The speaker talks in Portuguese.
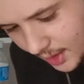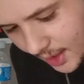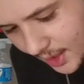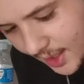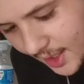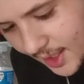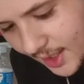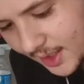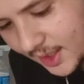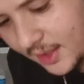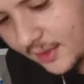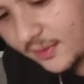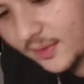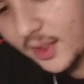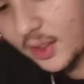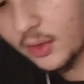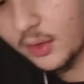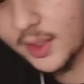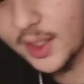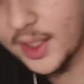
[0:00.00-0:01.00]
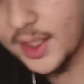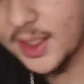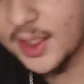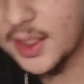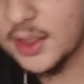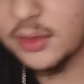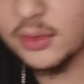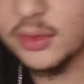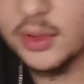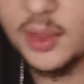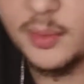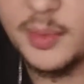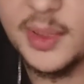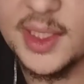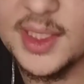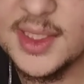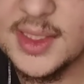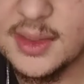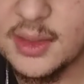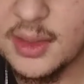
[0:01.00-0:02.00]
É, aqui vem o carregador,
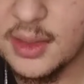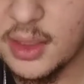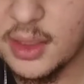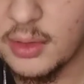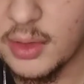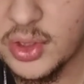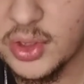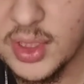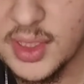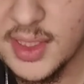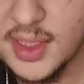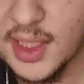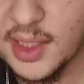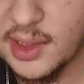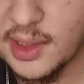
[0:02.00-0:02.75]
beleza? Eu acho que esse,